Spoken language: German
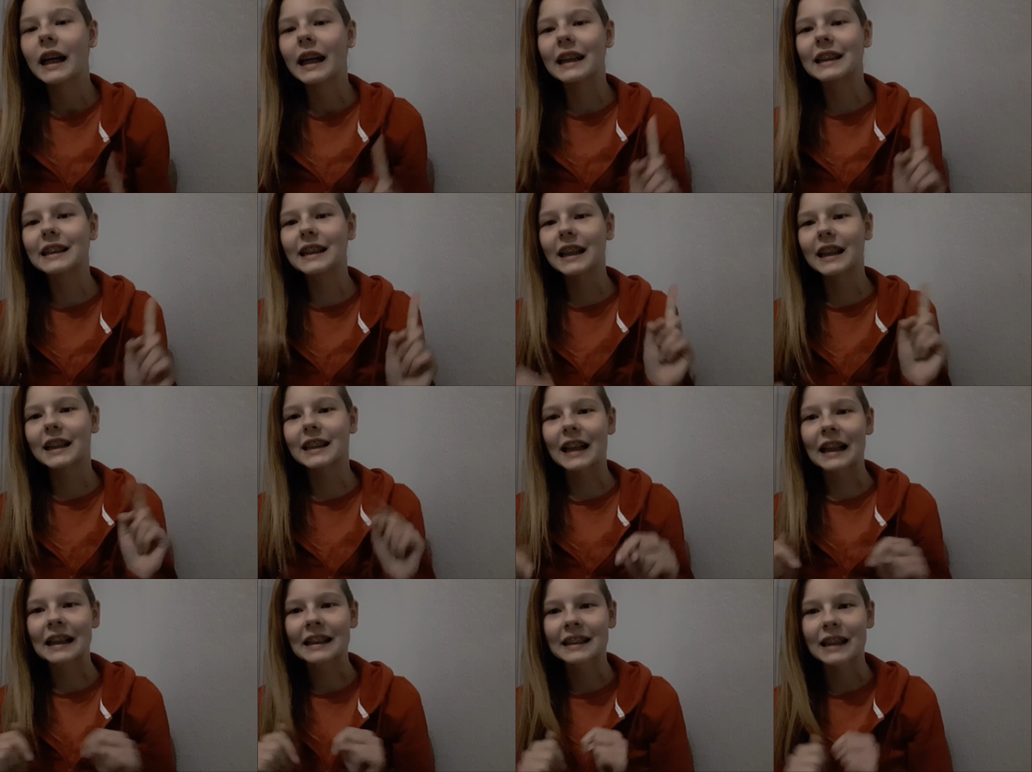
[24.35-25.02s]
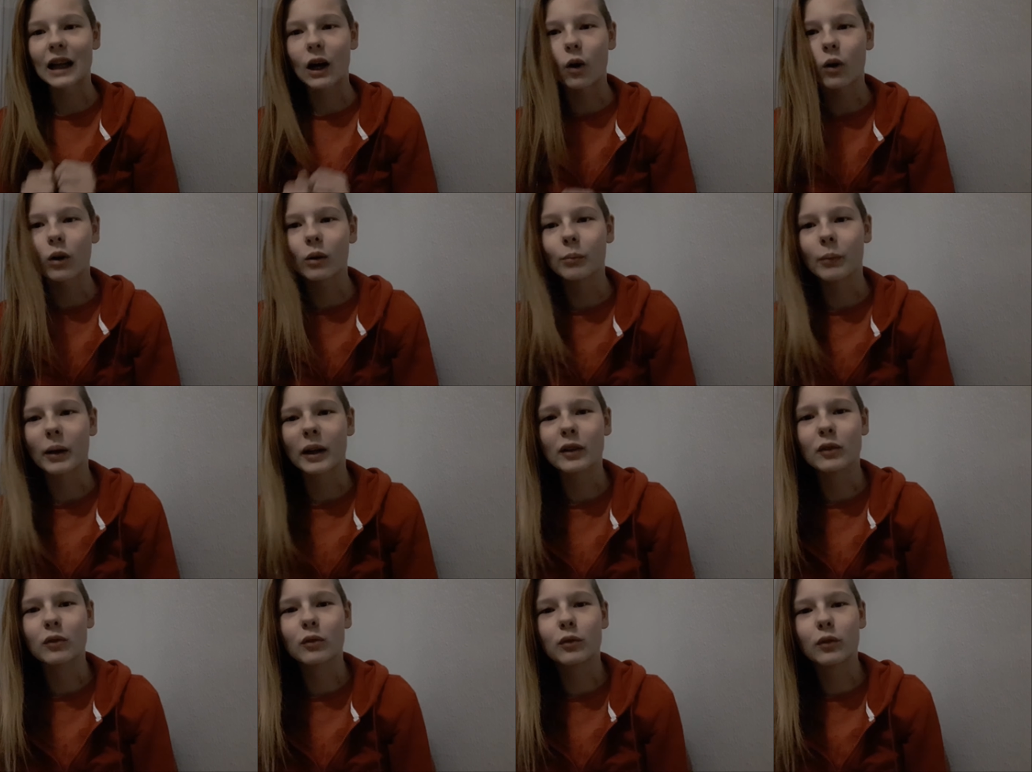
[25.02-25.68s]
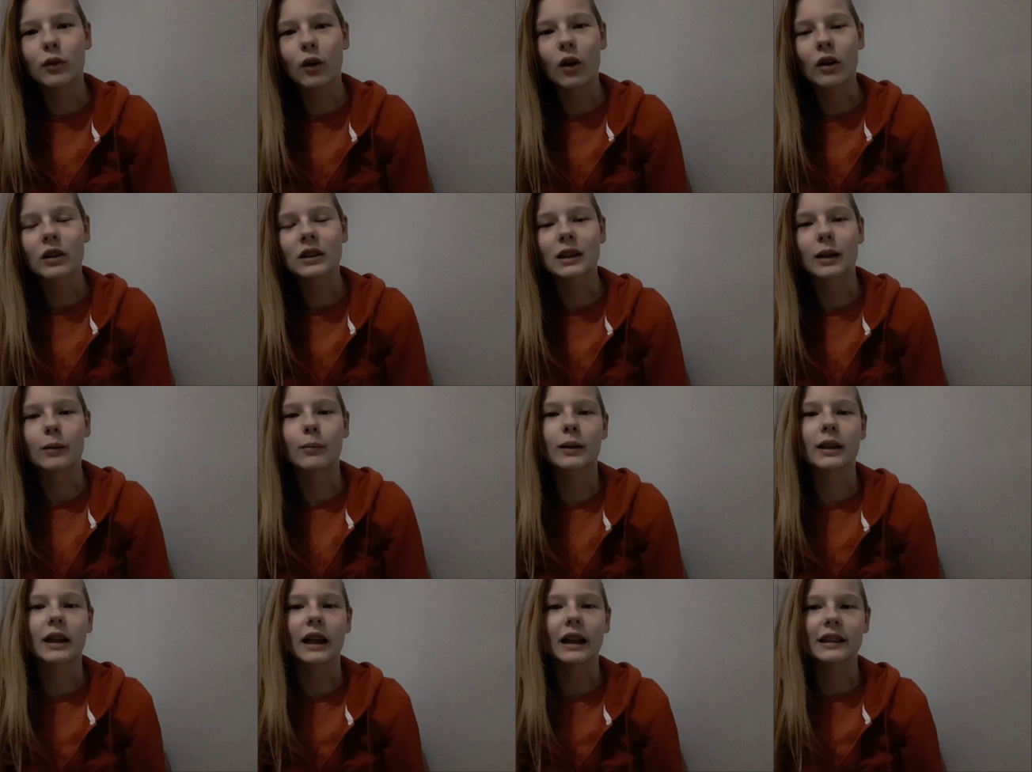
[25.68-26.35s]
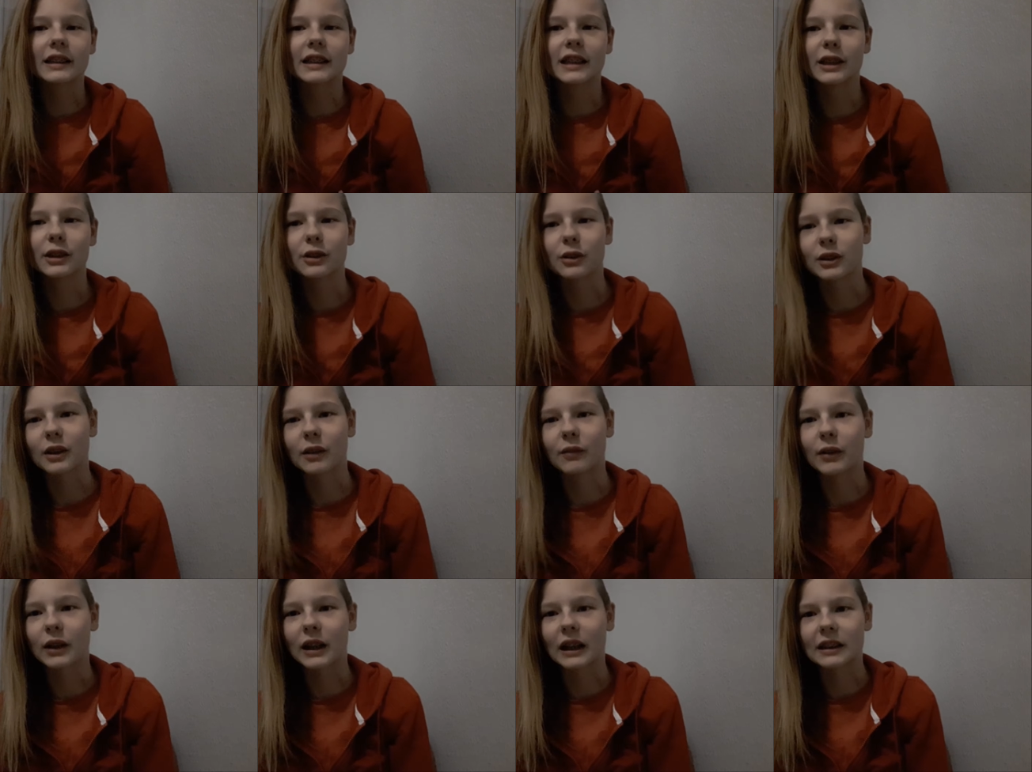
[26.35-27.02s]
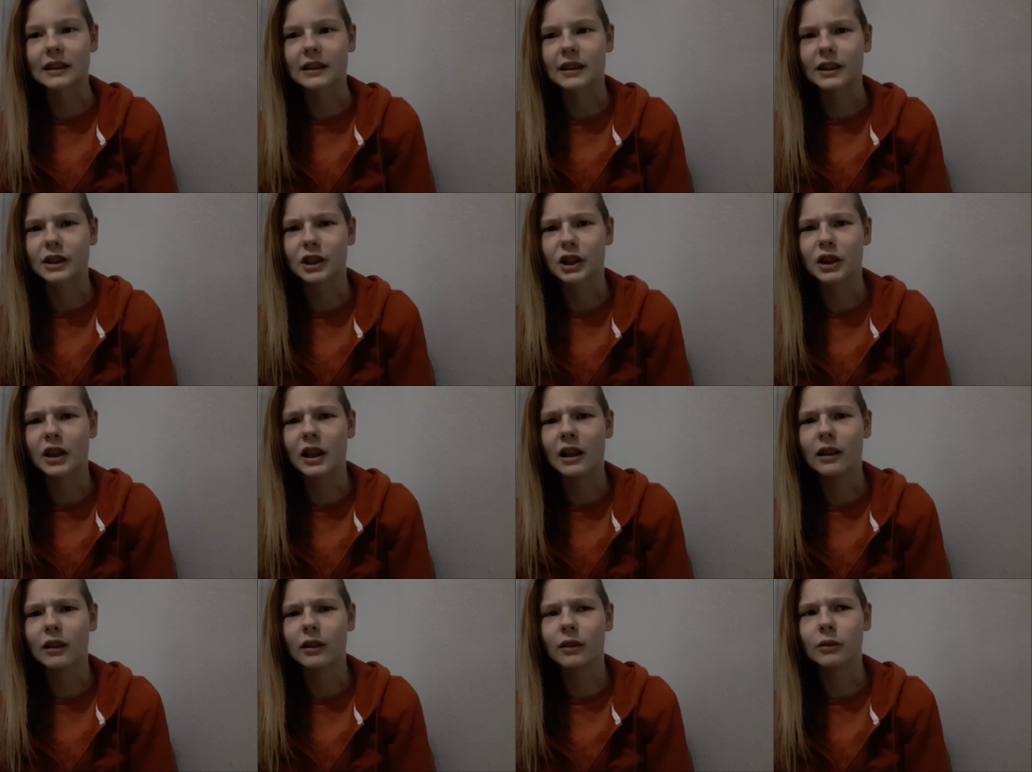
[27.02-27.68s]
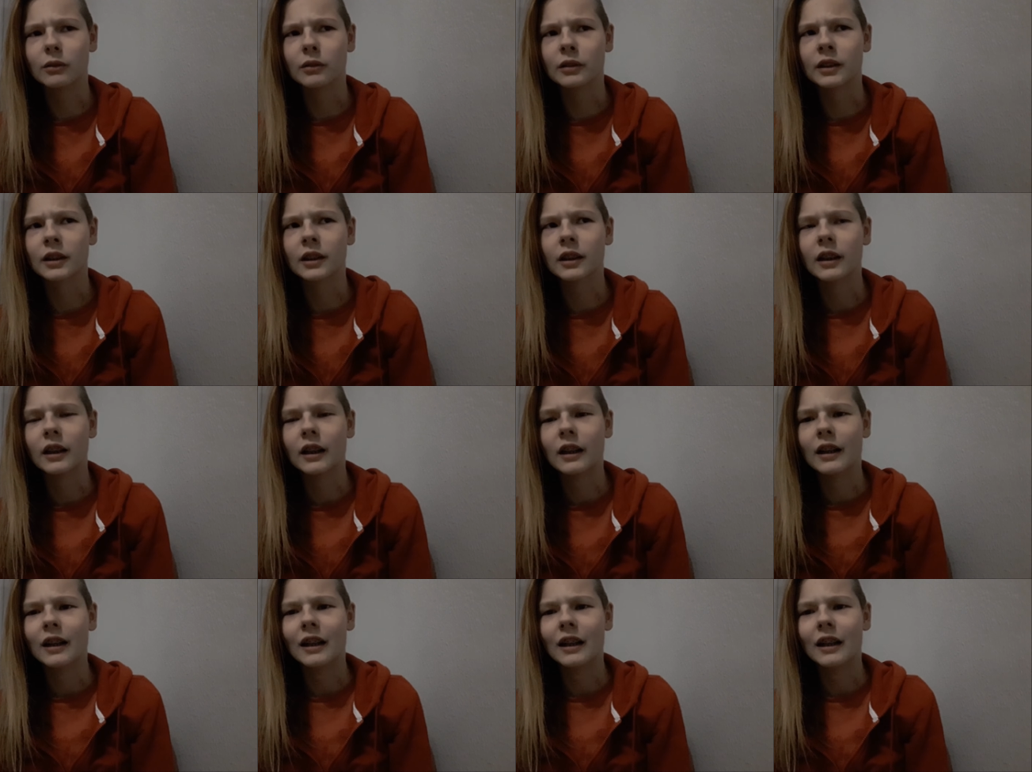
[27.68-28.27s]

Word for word: Ihr seht das Ganze auch in meinen Vlogs, aber da erzähle ich euch einfach ganz, ganz schnell. Und